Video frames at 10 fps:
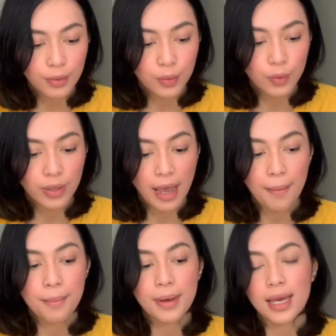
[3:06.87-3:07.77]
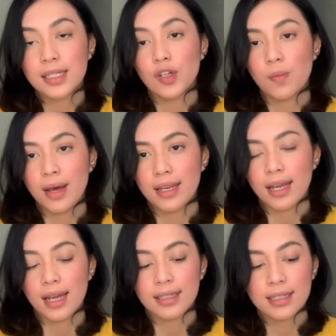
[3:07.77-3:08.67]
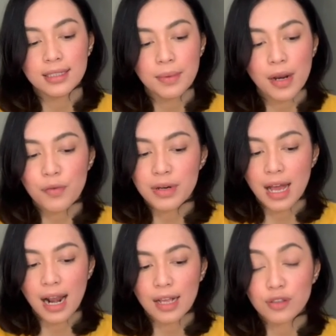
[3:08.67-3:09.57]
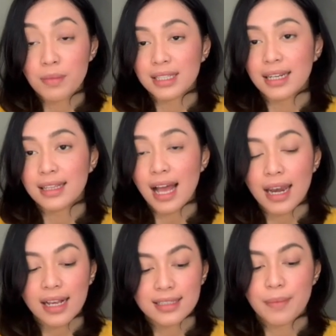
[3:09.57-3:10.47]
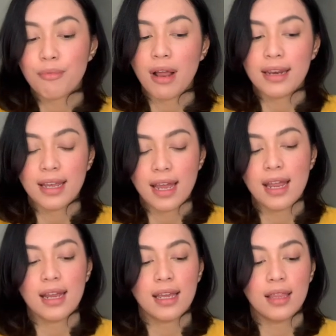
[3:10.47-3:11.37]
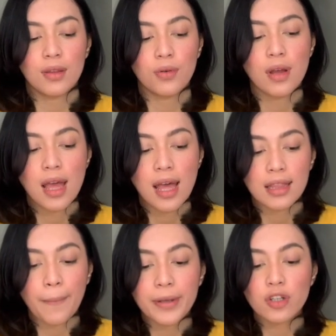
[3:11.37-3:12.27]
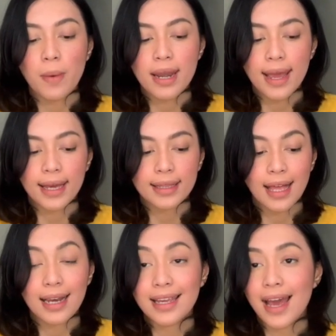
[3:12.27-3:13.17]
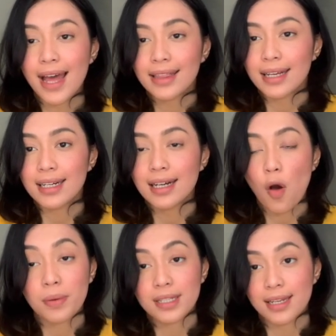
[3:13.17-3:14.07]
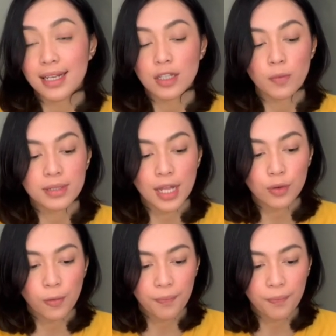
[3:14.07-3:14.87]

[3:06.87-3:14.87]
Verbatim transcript: Tuh, yang B jawabannya. Jadi sebenarnya udah langsung bisa ditarik kesimpulannya gitu. Tapi coba deh kita lihat uh, optionnya satu persatu.